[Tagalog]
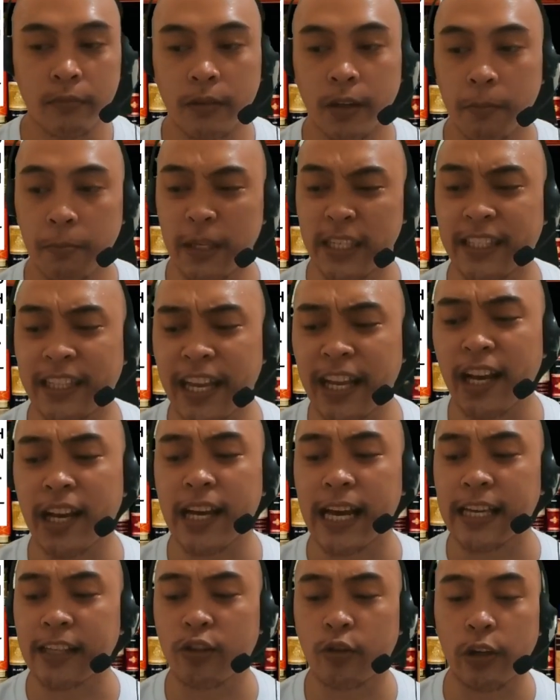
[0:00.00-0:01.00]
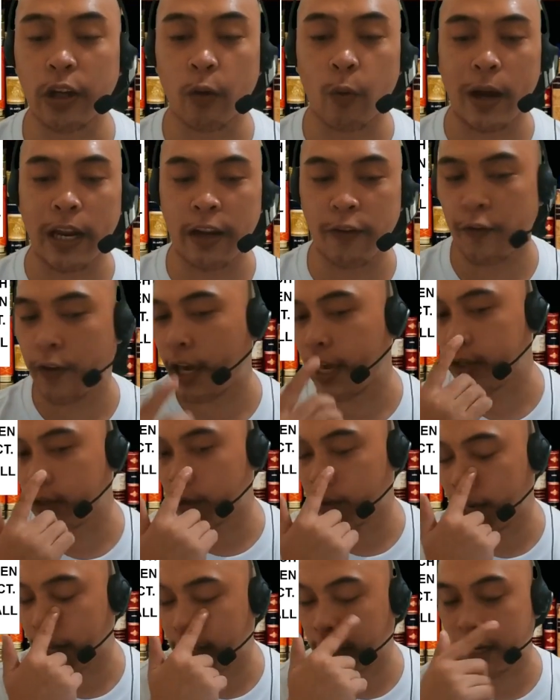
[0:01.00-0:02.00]
mistake as to the
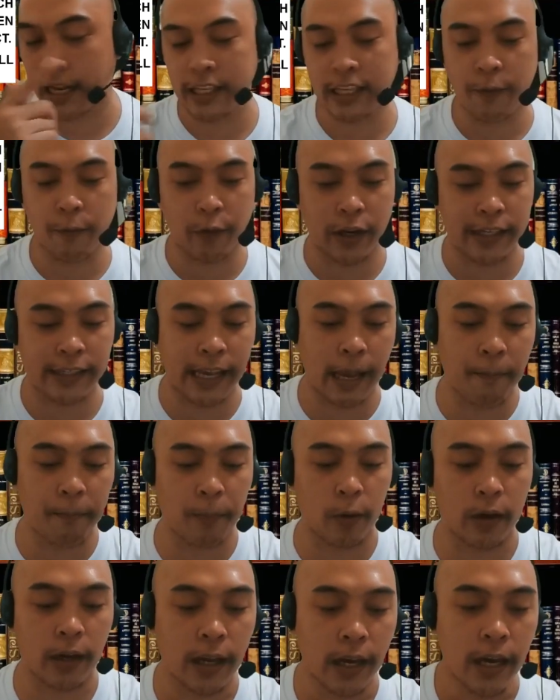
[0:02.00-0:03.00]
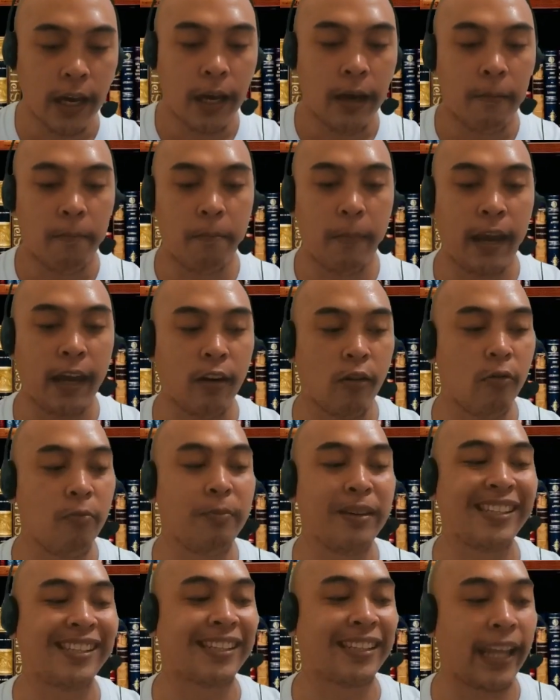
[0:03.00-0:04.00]
qualification. Like, let's say, for example, merong
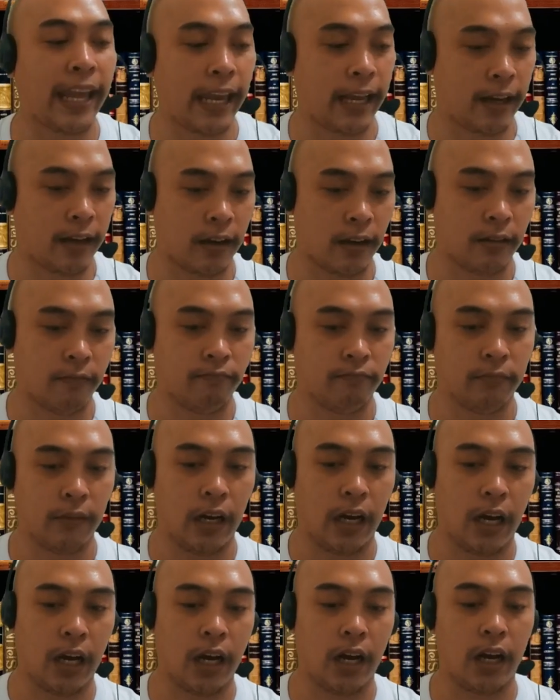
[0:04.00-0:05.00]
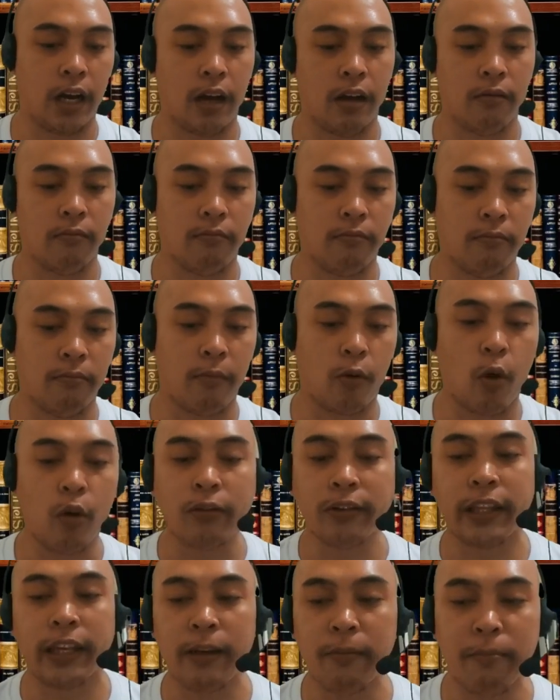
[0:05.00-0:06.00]
mistake. Um,
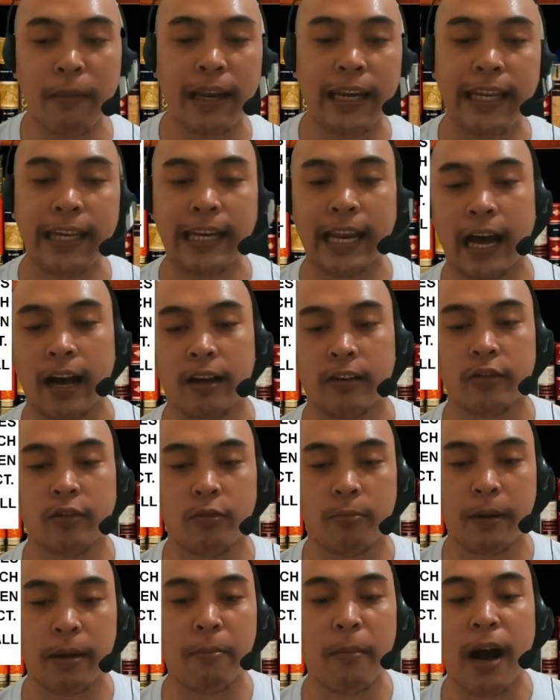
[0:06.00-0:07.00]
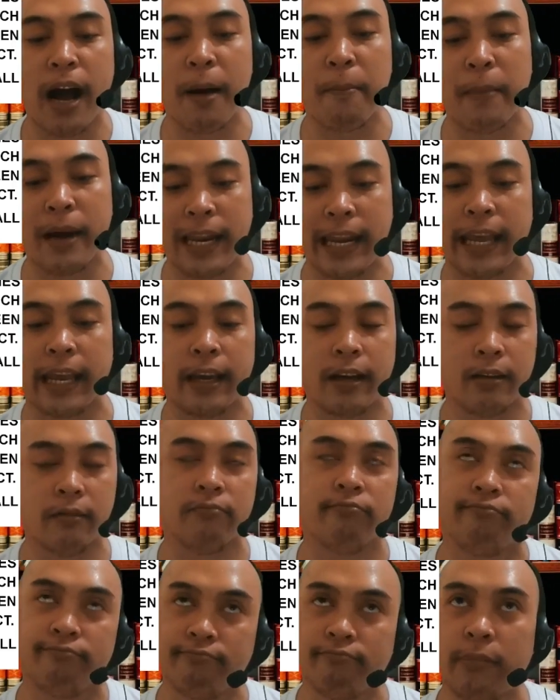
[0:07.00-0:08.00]
konting mali lang. No? May mga mali.
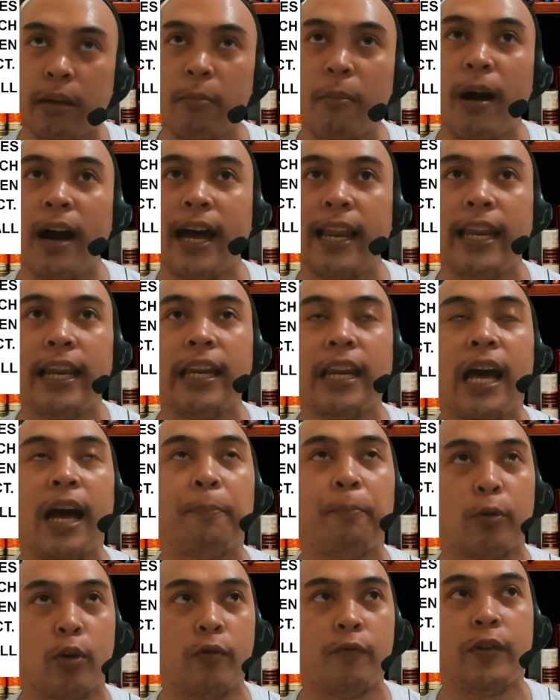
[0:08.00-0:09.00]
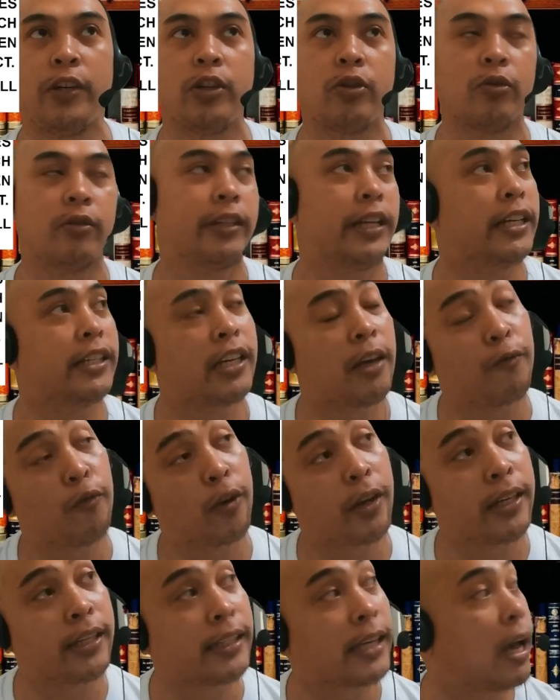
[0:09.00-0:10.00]
May mga mali na provisions. Let's say,
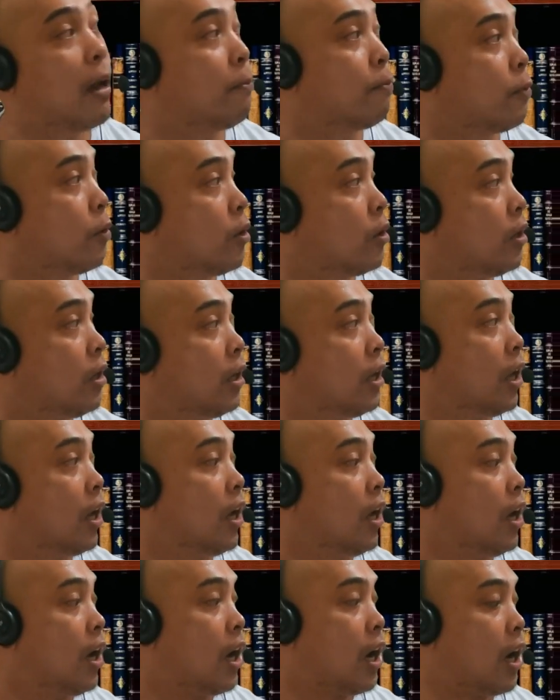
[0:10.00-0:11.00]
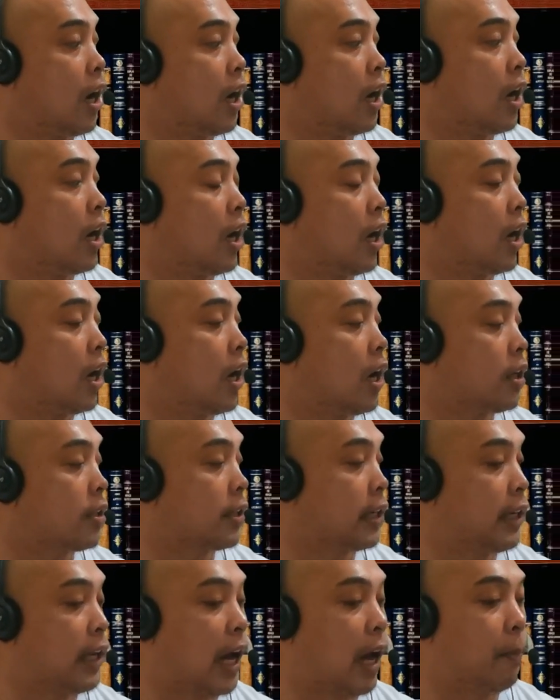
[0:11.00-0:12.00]
for example, uh,
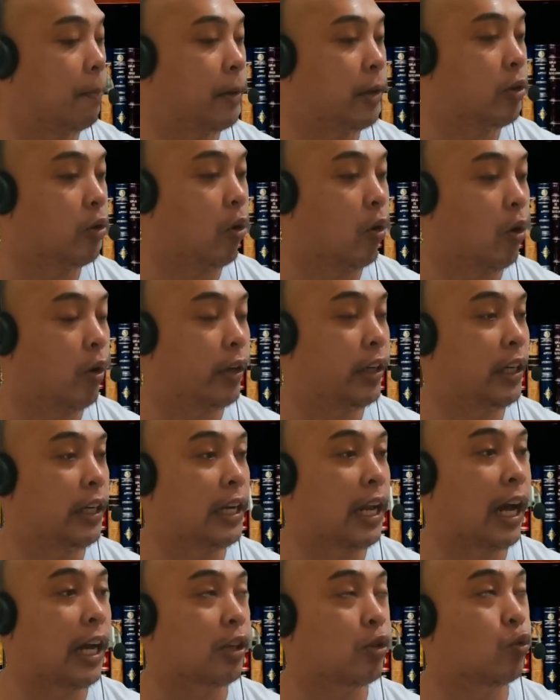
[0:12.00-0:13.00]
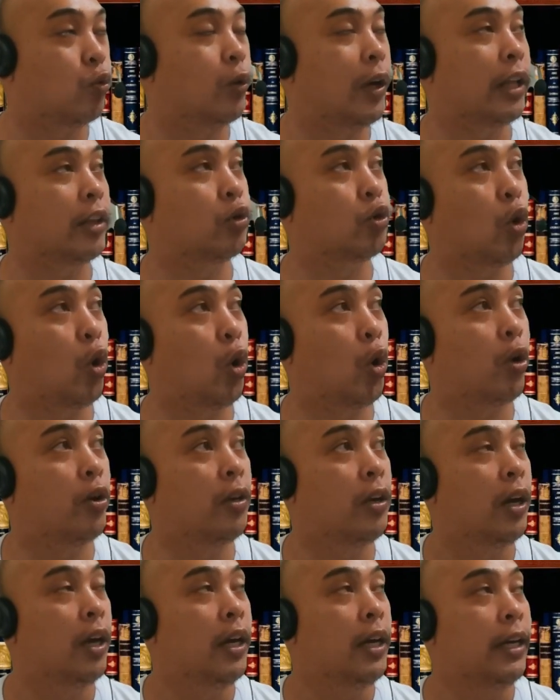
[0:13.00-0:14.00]
sinabi doon, hindi nakasulat
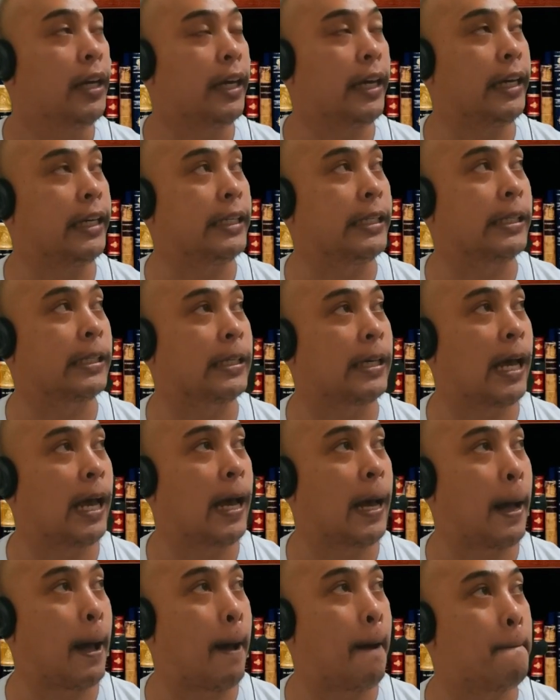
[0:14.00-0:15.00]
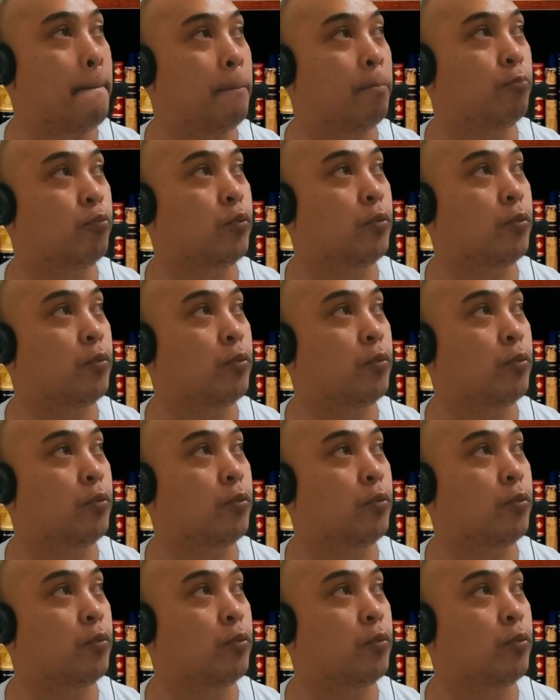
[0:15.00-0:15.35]
doon is um,